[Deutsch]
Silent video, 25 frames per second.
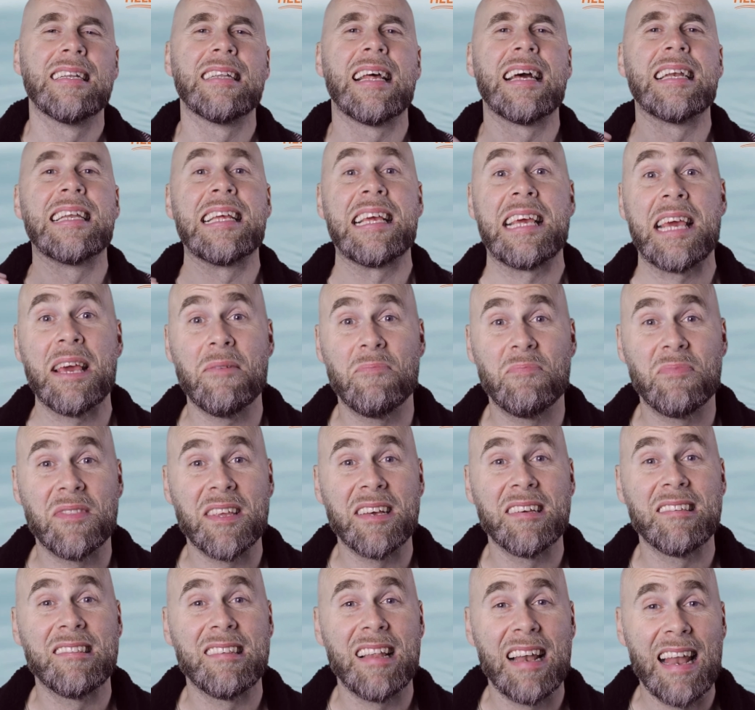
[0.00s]
dann
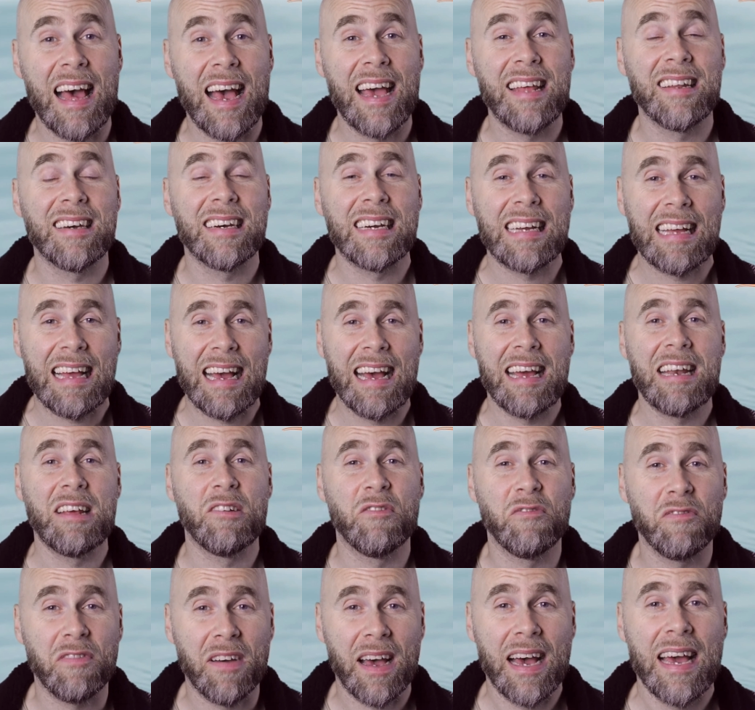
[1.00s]
gibt es leider
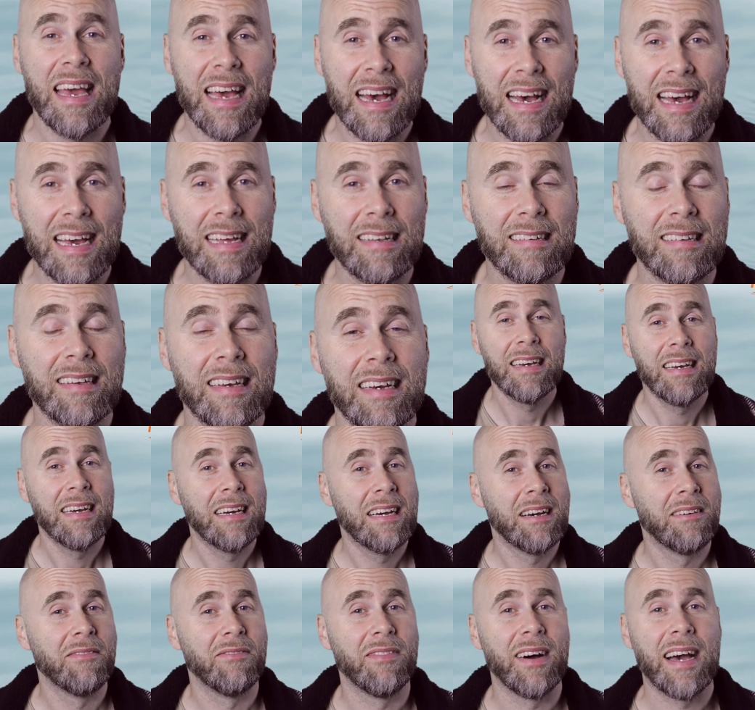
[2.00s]
keine Freiheit,
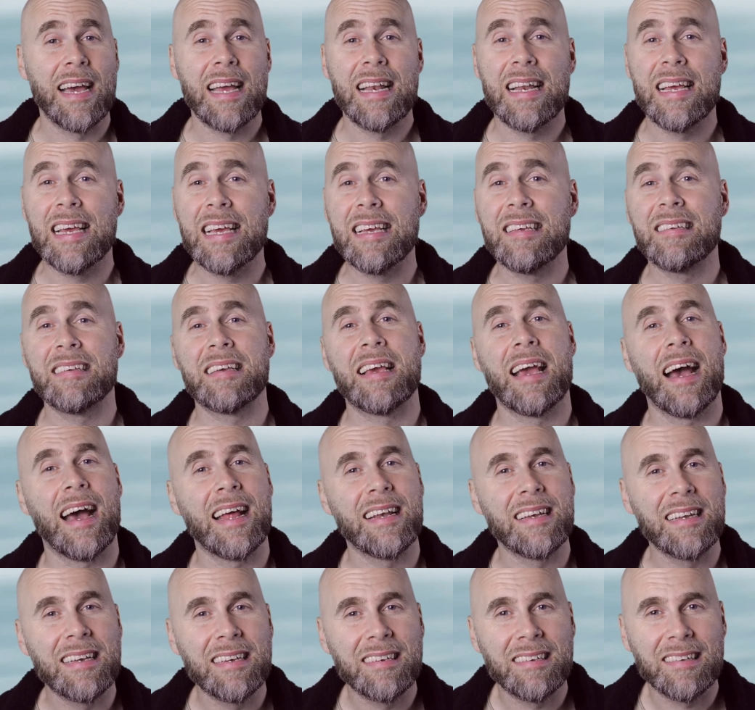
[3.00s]
weil ich
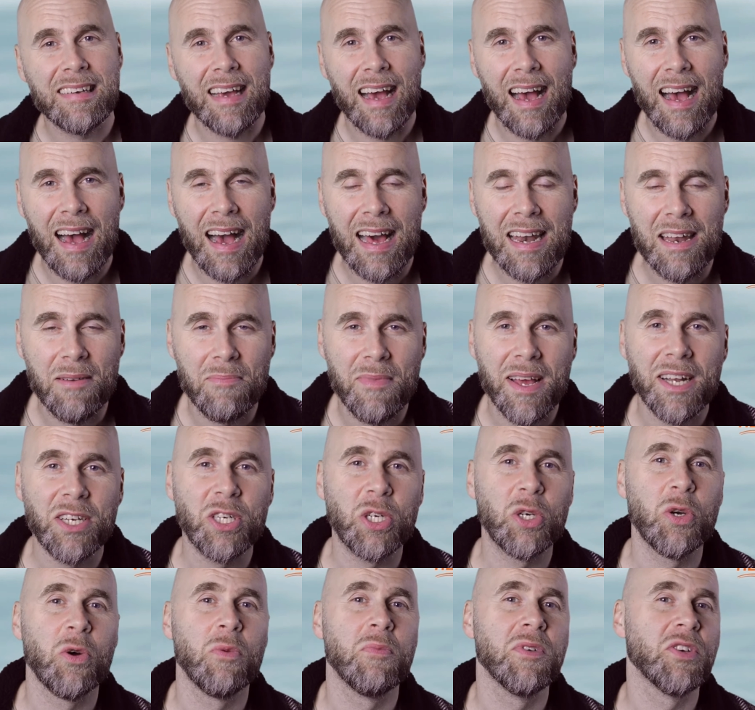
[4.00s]
kann nicht alle
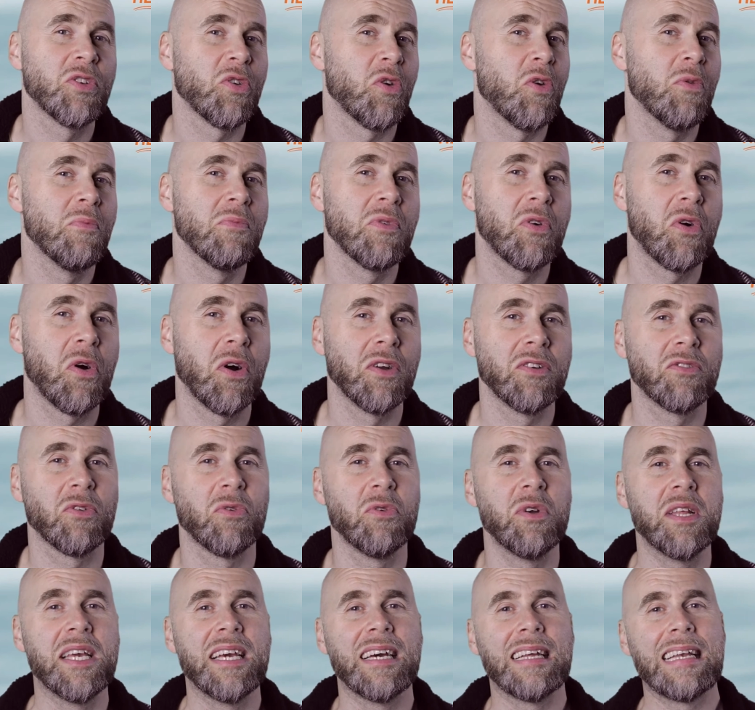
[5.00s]
Menschen um mich herum
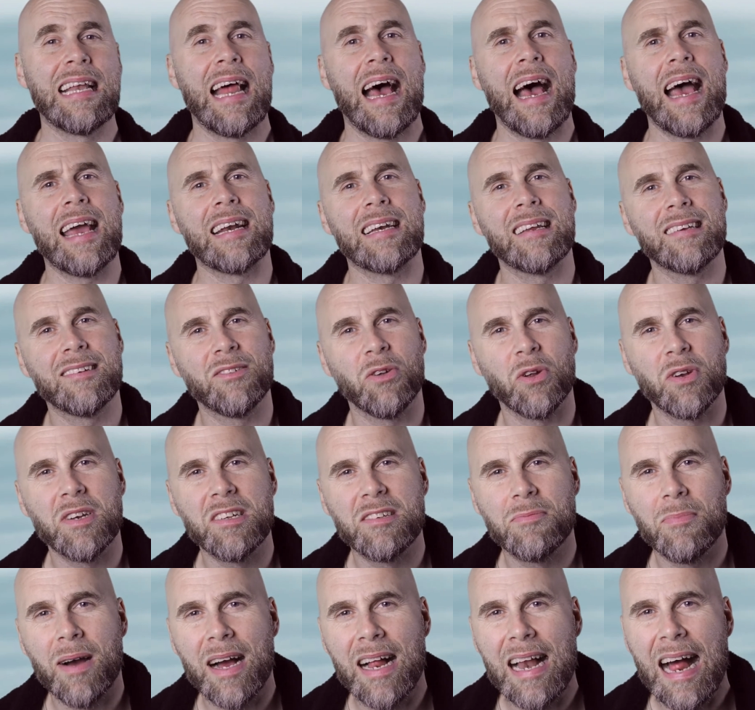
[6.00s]
kontrollieren, eigentlich noch
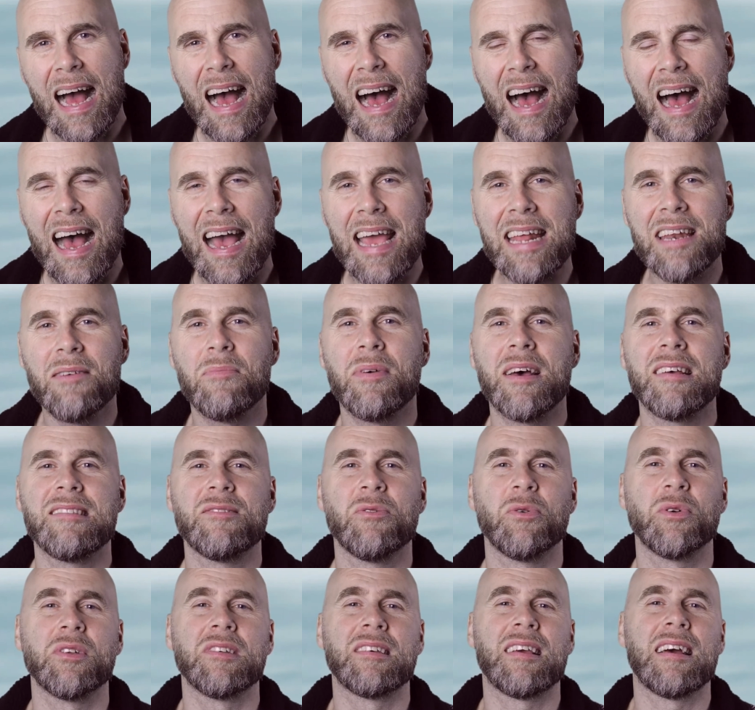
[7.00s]
nicht mal eine
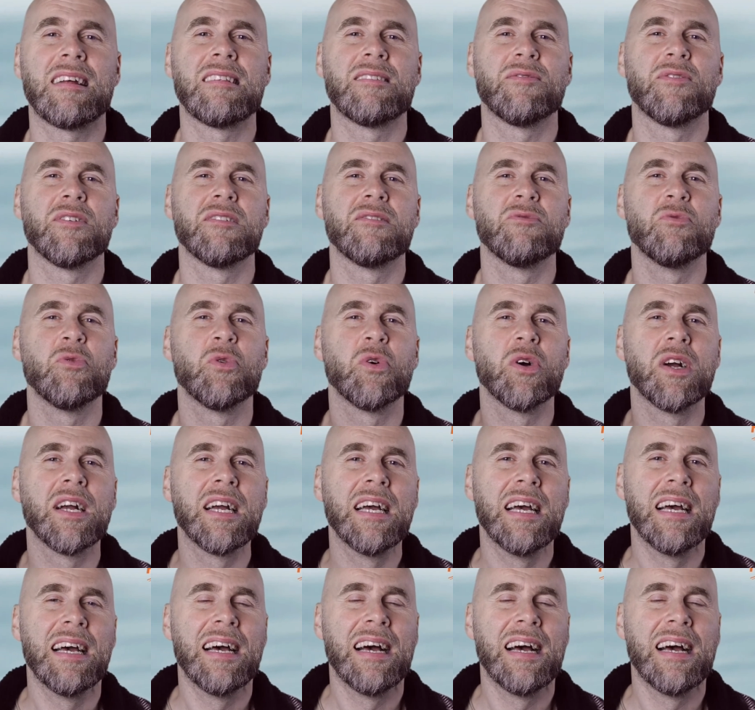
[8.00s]
Person. Ich kann es versuchen,